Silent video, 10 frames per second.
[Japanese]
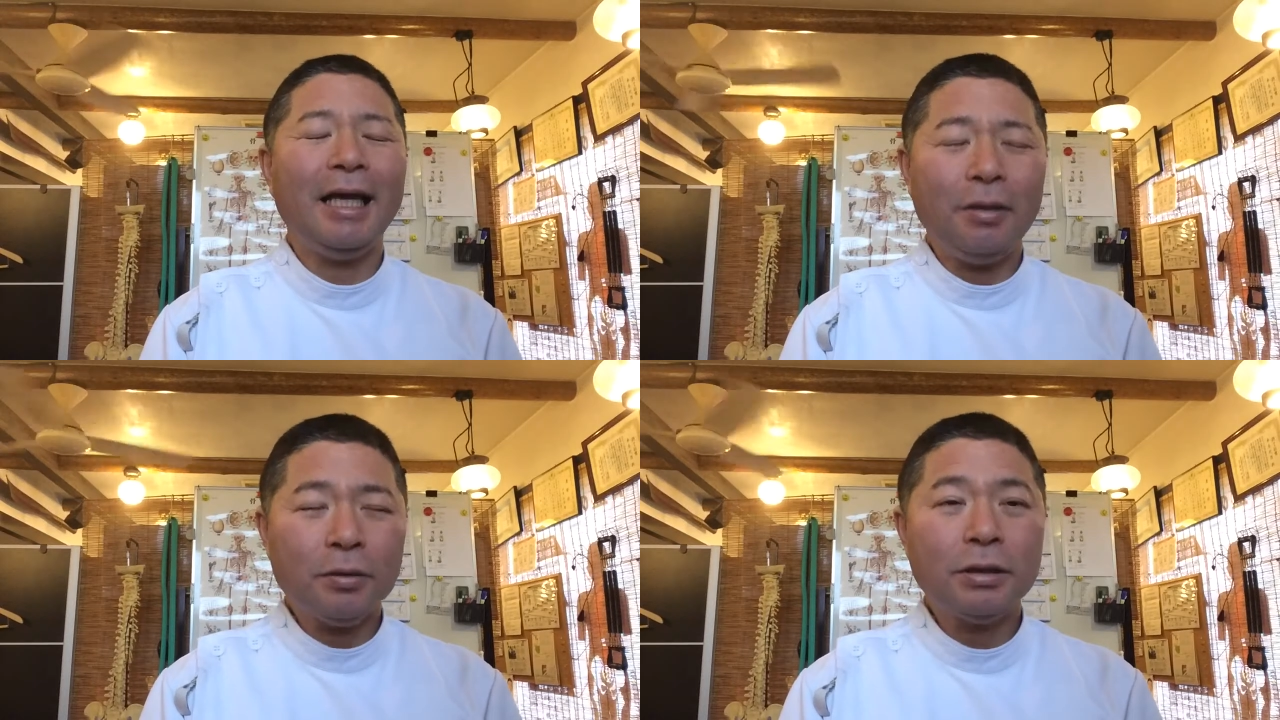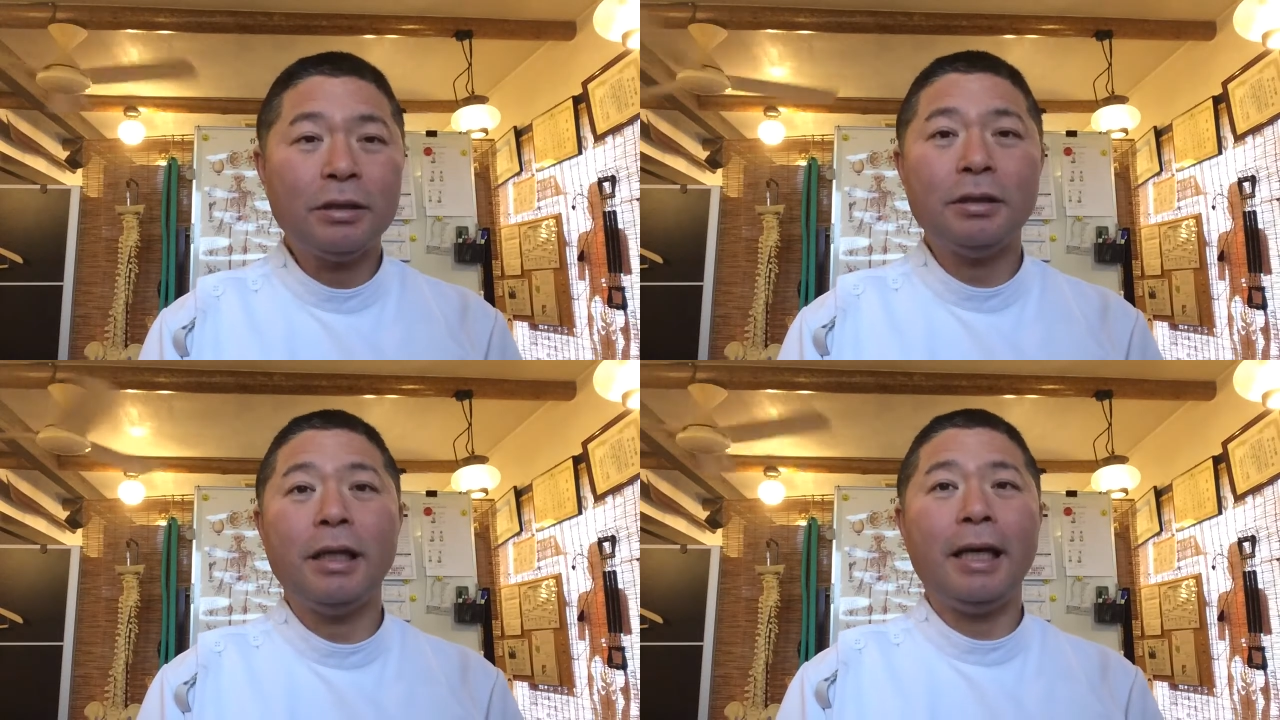腰
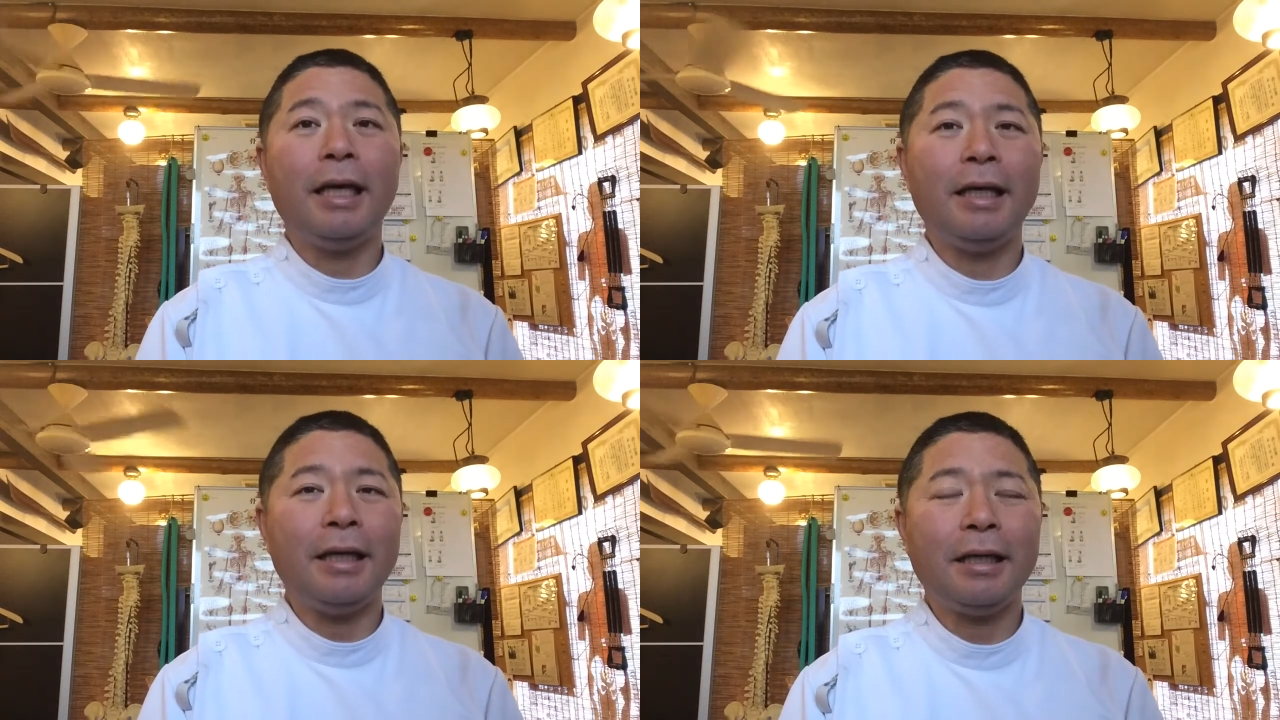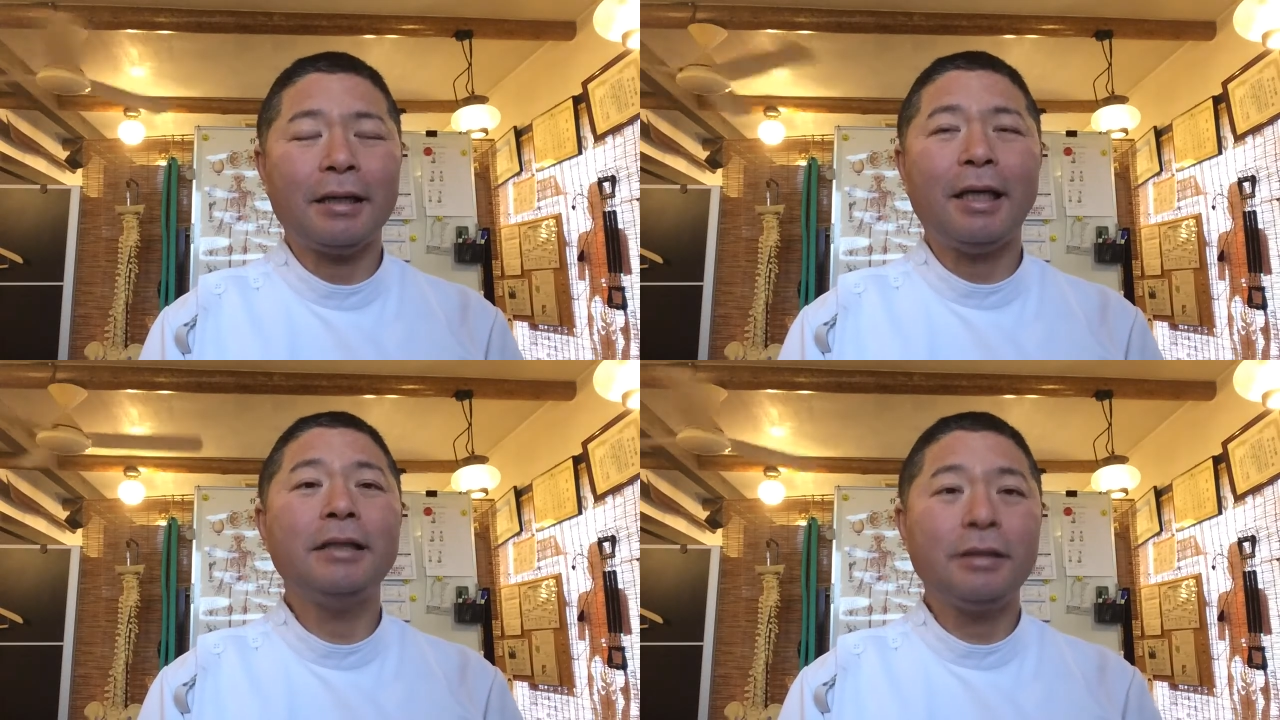痛、
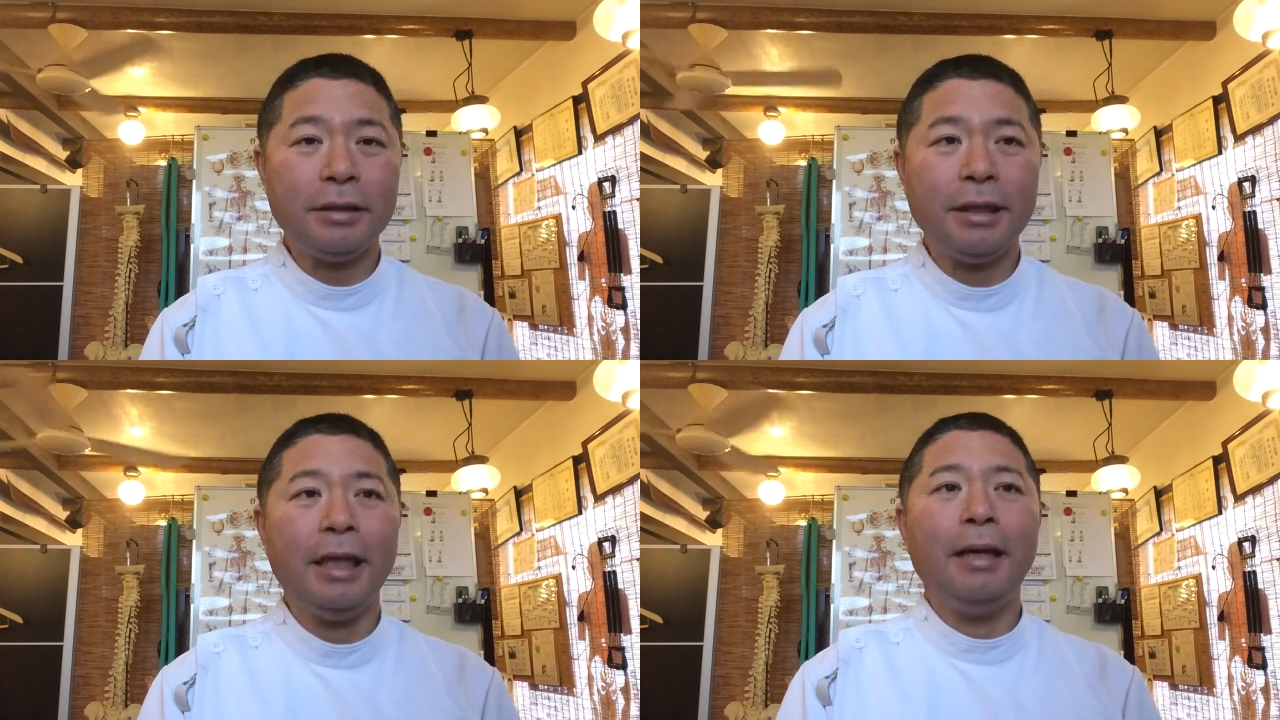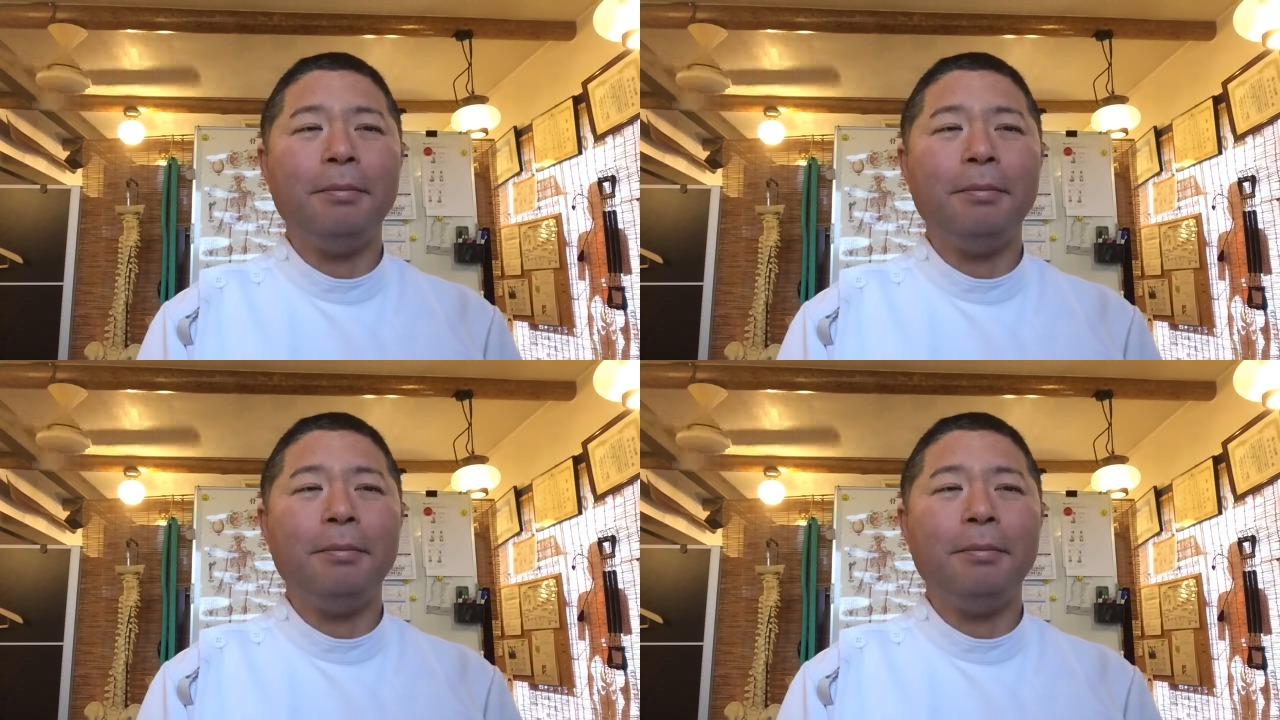頸椎、